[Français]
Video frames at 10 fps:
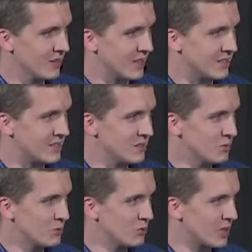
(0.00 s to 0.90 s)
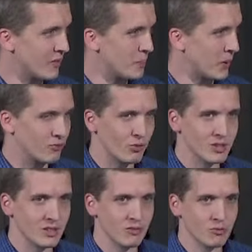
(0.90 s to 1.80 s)
Et si vous n'avez pas de
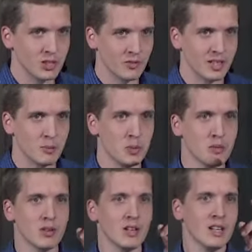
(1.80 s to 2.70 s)
voisin, vous avez des Bibles